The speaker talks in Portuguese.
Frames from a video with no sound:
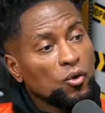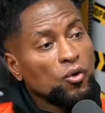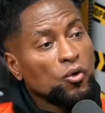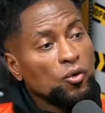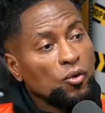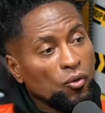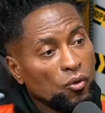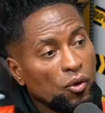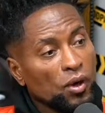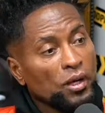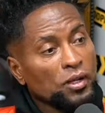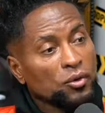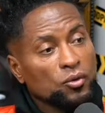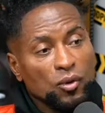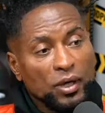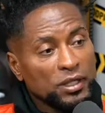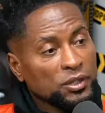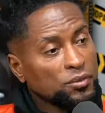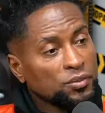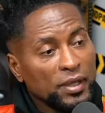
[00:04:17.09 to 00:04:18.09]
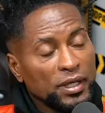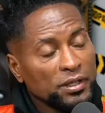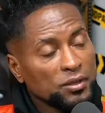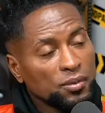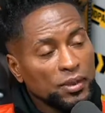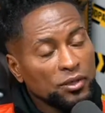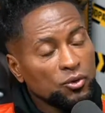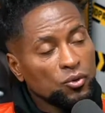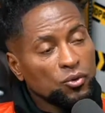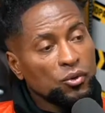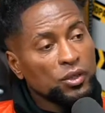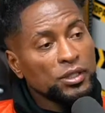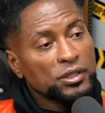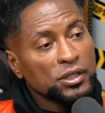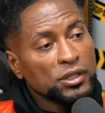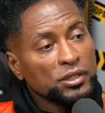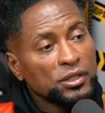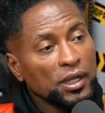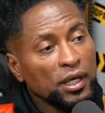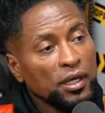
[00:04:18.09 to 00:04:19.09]
Com, a, com, as mesmas
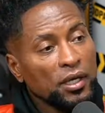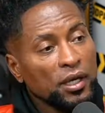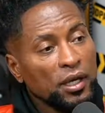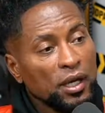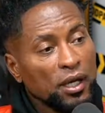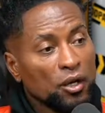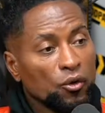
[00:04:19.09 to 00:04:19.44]
coisas, né?